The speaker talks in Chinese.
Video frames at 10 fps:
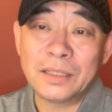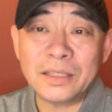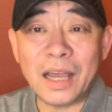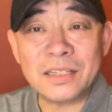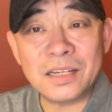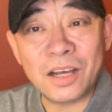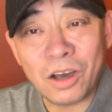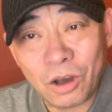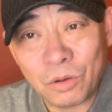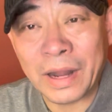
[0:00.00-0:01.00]
但是
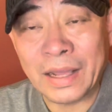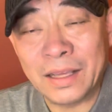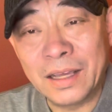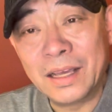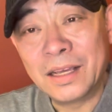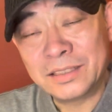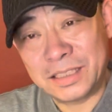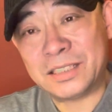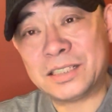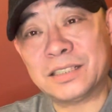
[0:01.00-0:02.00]
后来
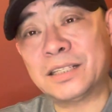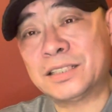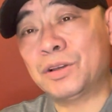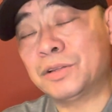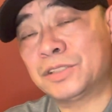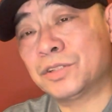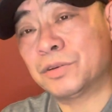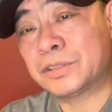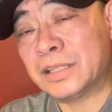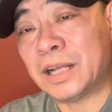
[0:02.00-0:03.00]
其实他前完之
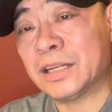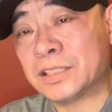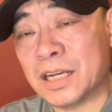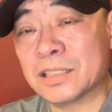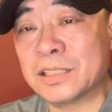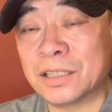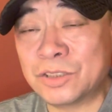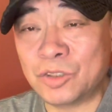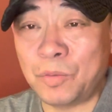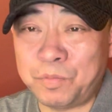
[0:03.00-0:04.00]
后，在意大利唱响了
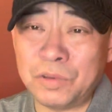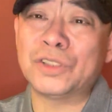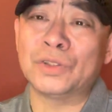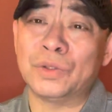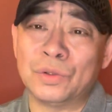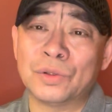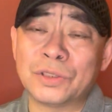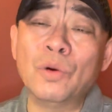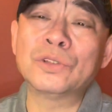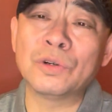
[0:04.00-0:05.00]
之后不久，
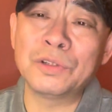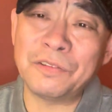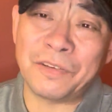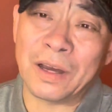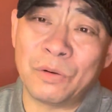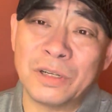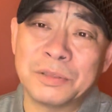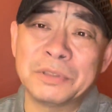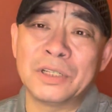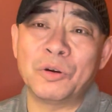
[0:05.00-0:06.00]
欧洲像法国什
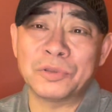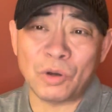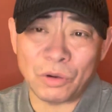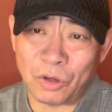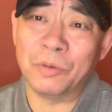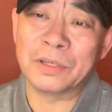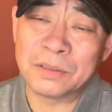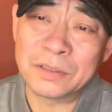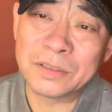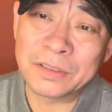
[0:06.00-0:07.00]
么德国不都有吗？
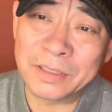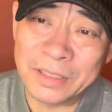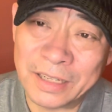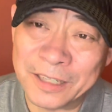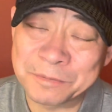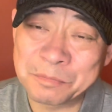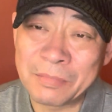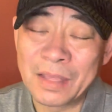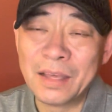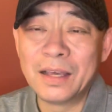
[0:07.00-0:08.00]
是不是啊？
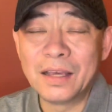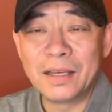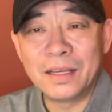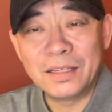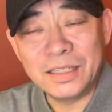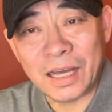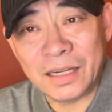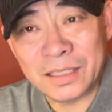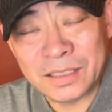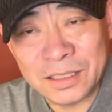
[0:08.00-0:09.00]
意大
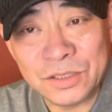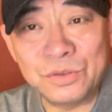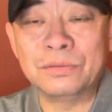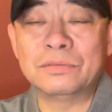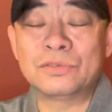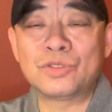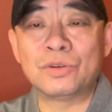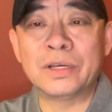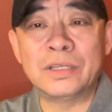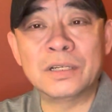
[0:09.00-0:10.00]
利歌剧作
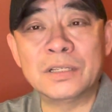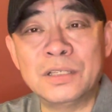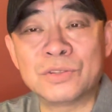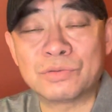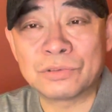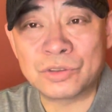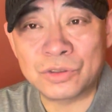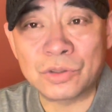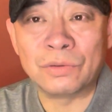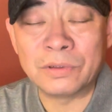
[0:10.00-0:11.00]
为一个艺术
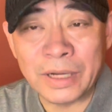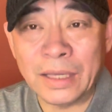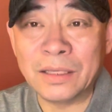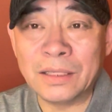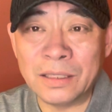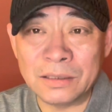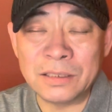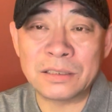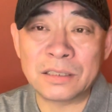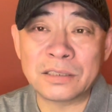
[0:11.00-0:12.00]
种类，已
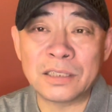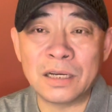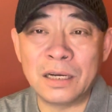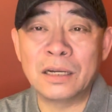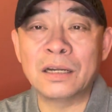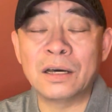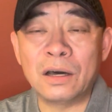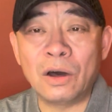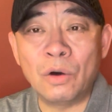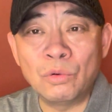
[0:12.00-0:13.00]
经是成
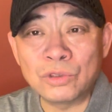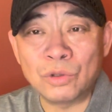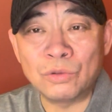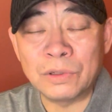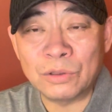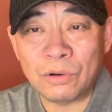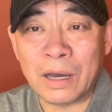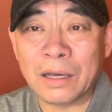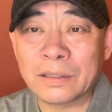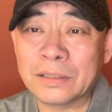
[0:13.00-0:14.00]
了欧洲文
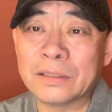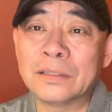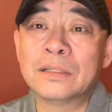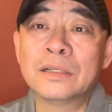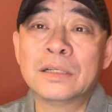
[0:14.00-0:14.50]
化的